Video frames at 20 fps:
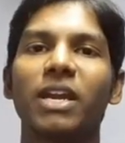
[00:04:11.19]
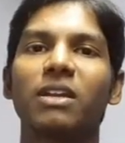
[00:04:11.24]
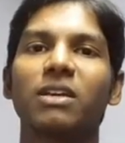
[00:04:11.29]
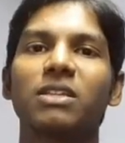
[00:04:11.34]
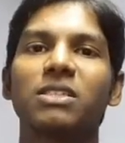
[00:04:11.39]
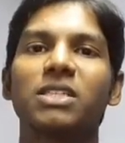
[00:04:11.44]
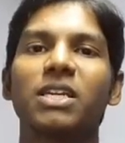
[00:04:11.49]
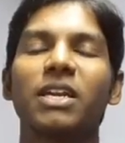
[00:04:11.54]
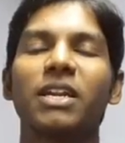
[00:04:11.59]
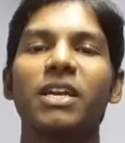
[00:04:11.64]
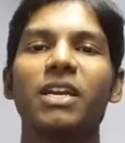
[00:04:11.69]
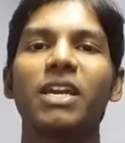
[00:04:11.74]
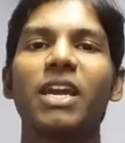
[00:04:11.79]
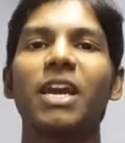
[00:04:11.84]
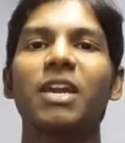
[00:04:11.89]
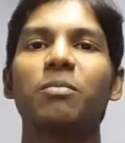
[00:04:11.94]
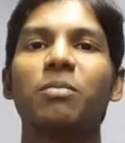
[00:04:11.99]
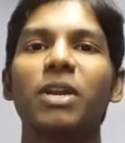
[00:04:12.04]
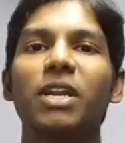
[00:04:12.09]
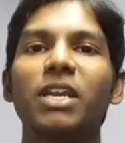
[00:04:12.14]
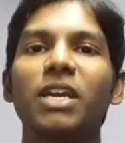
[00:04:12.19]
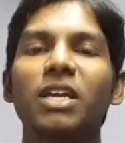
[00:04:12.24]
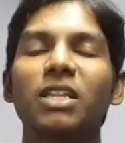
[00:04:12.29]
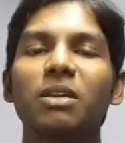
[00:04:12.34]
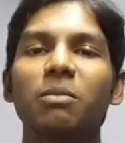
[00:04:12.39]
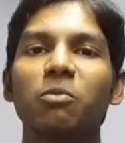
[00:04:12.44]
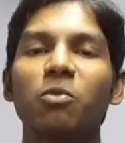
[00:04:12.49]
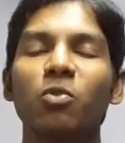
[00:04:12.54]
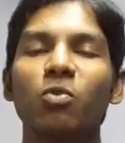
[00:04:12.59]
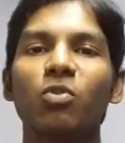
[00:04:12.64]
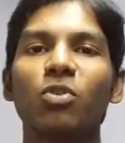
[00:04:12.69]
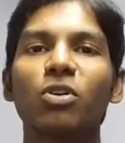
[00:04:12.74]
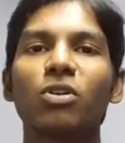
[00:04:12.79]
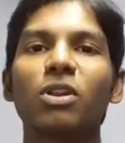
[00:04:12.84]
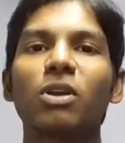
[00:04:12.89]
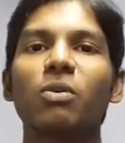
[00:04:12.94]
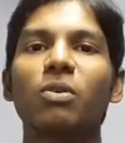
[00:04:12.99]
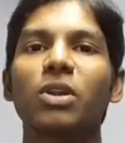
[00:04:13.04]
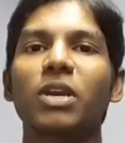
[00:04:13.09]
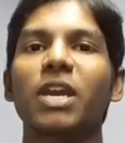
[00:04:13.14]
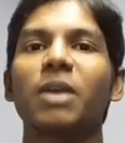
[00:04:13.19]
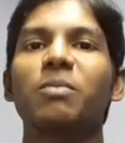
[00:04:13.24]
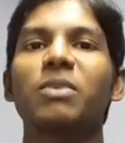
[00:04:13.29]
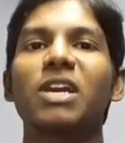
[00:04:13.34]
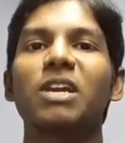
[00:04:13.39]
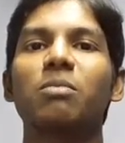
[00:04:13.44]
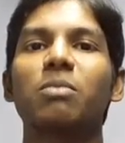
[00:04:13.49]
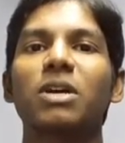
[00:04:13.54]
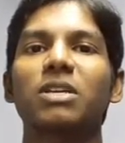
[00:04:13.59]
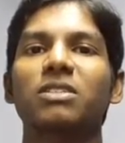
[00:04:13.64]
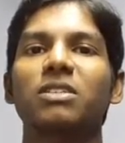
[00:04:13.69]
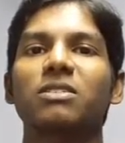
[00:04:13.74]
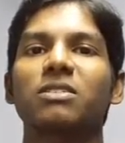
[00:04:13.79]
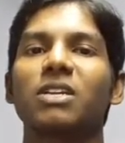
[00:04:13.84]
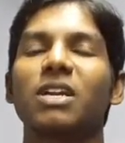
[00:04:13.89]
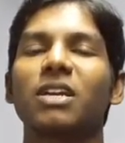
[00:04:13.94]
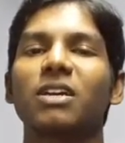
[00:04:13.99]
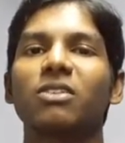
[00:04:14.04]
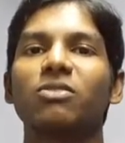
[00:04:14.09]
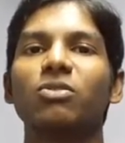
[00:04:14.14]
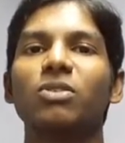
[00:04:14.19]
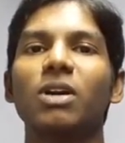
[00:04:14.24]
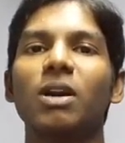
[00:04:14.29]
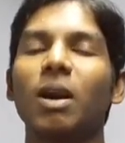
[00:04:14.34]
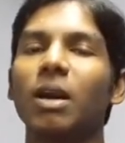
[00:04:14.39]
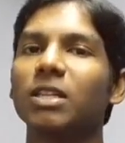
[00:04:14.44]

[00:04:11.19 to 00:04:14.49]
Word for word: எனர்ஜியை ரீகெயின் பண்ணி அந்த உள்ளுக்குள்ளே ஒரு கெமிக்கல் ப்ராசஸ் நடக்கும்